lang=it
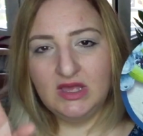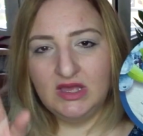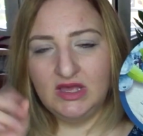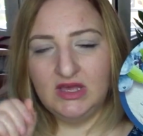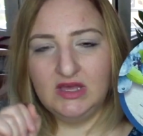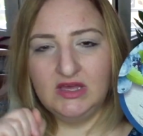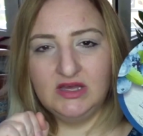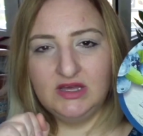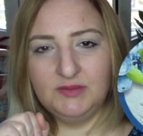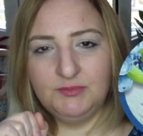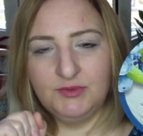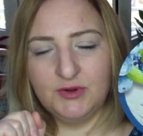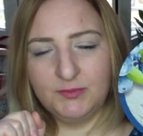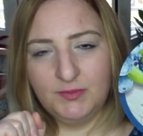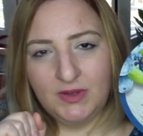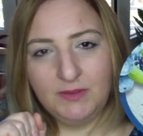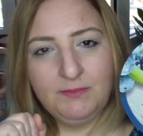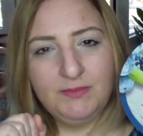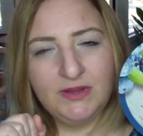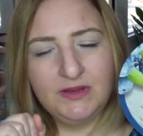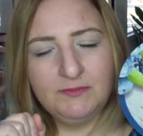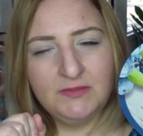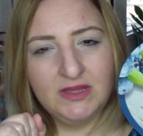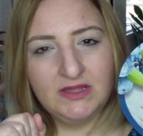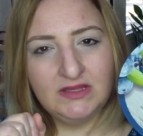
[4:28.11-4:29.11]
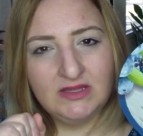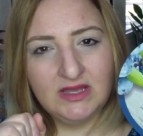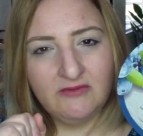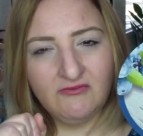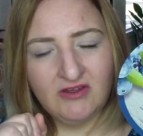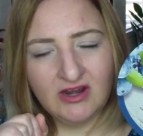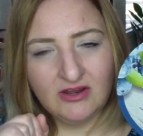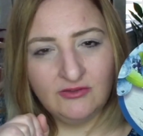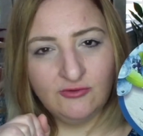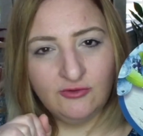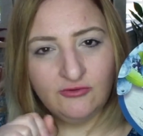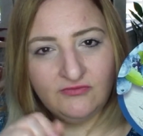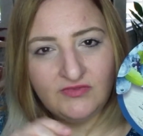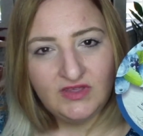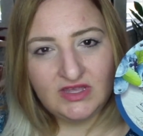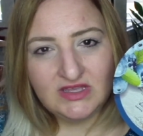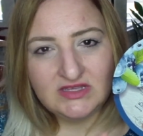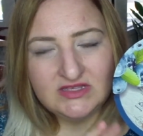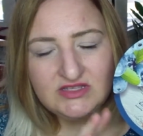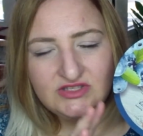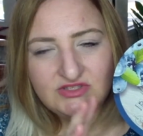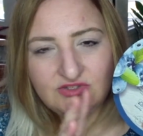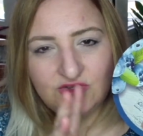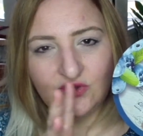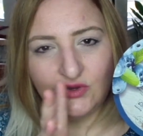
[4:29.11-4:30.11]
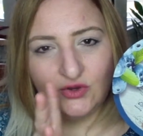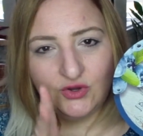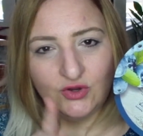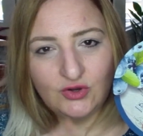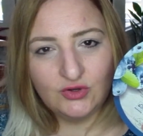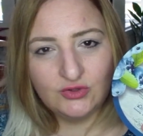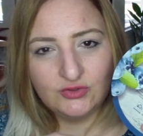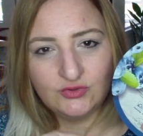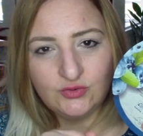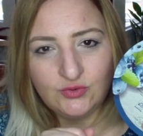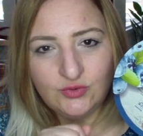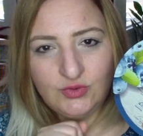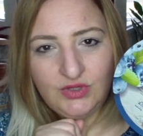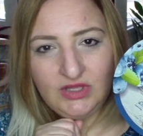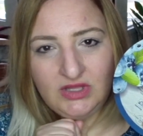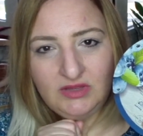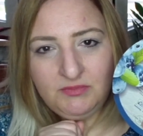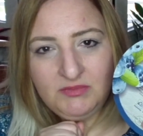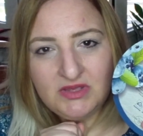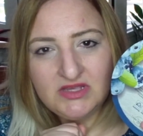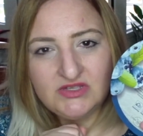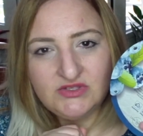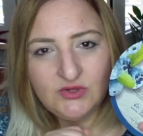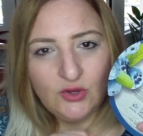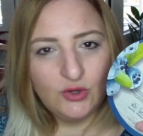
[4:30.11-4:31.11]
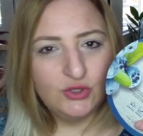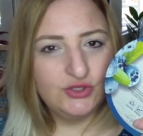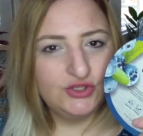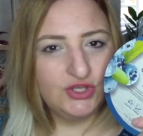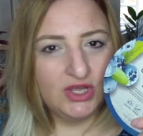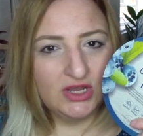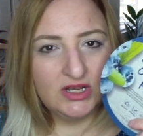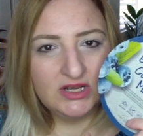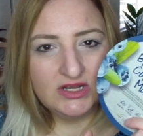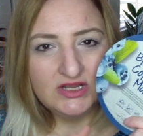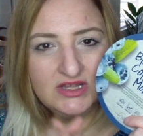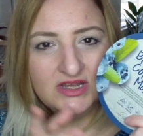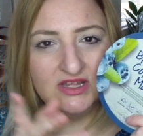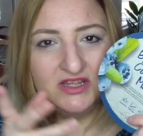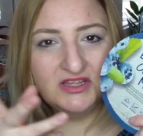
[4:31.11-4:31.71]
eh, probabilmente avranno visto sui miei social